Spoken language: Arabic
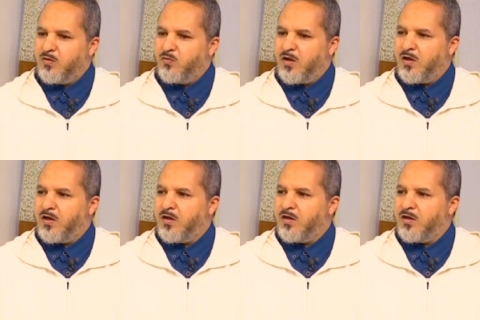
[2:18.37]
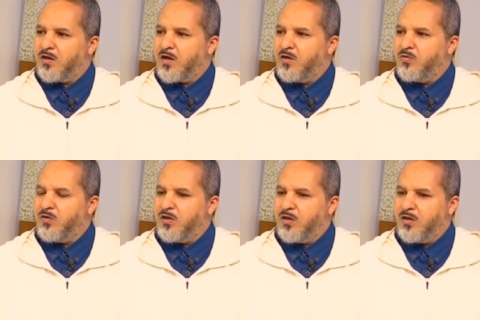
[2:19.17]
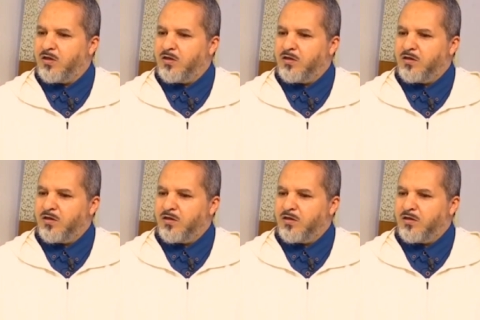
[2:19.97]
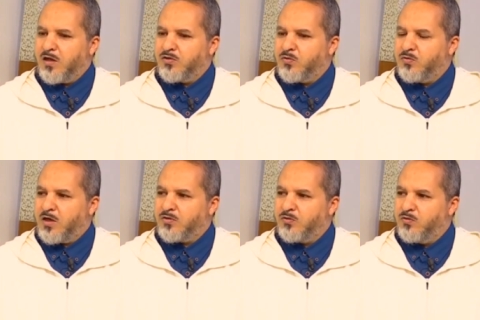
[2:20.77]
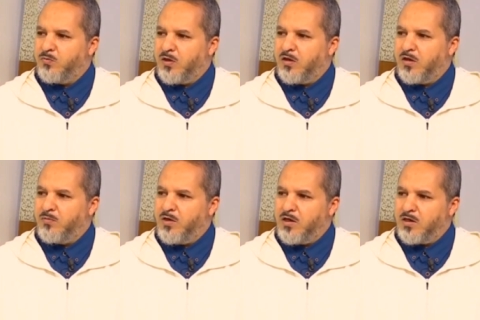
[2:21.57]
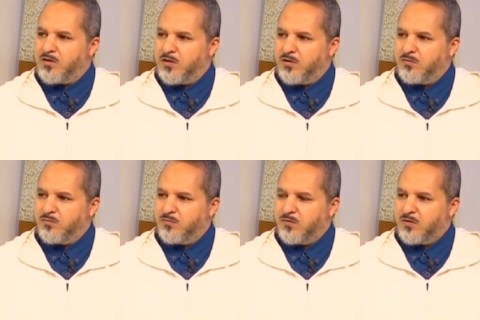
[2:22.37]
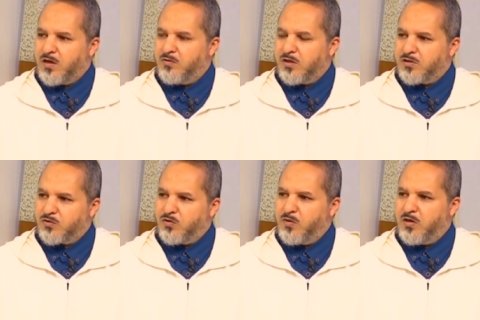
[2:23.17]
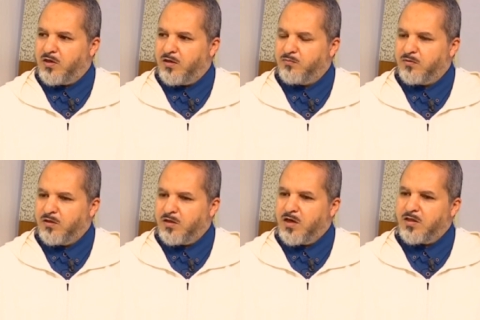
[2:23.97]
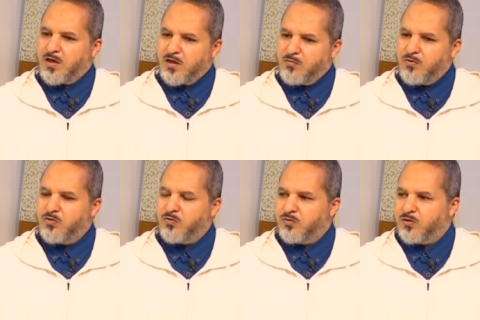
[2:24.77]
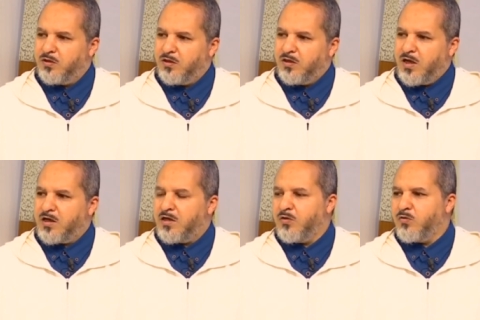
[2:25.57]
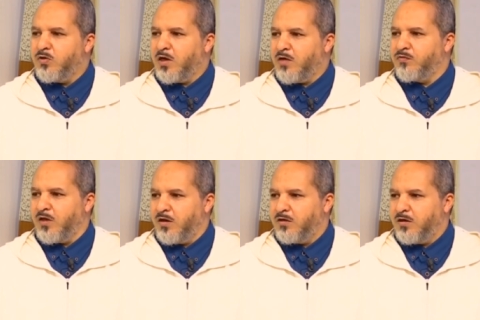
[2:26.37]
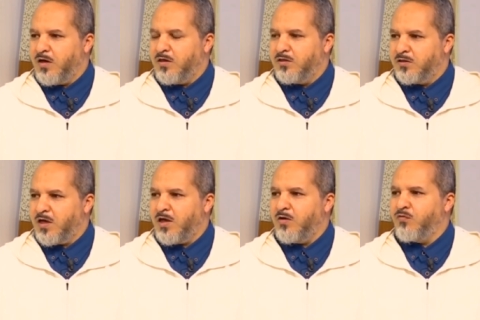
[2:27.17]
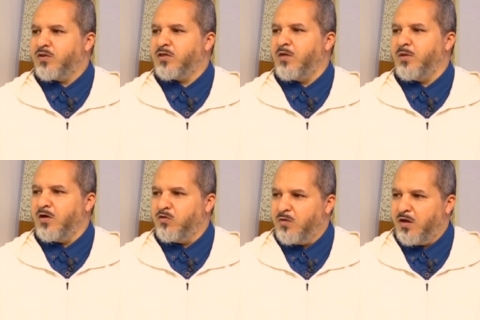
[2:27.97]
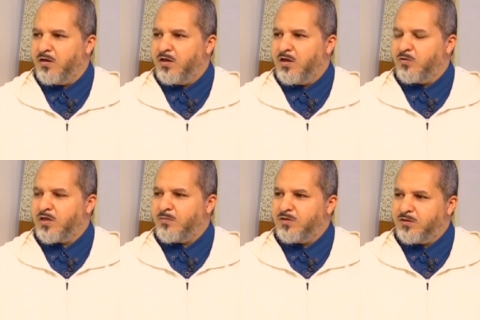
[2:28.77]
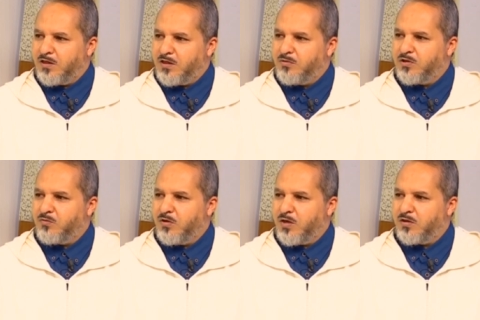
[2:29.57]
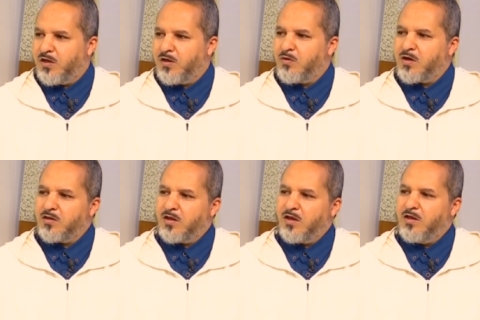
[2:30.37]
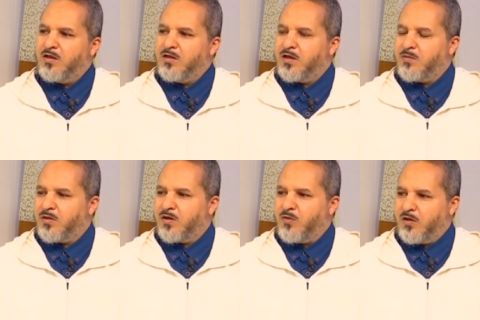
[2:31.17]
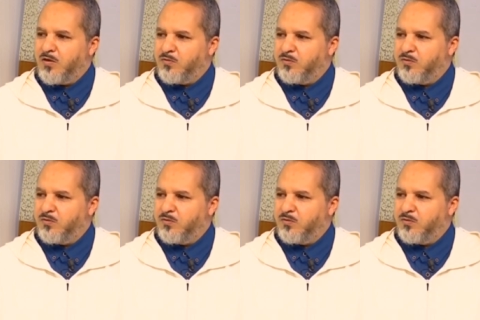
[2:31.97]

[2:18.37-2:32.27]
وقالوا الأجر يحصل بالنية قالوا الأجر يحصل بالنية إذا هذا رأي موجود لكن نحن قلنا الأفضل الإنسان لو فصل بينهما لو صام ست أيام من شوال وحدها وقضى رمضان وحده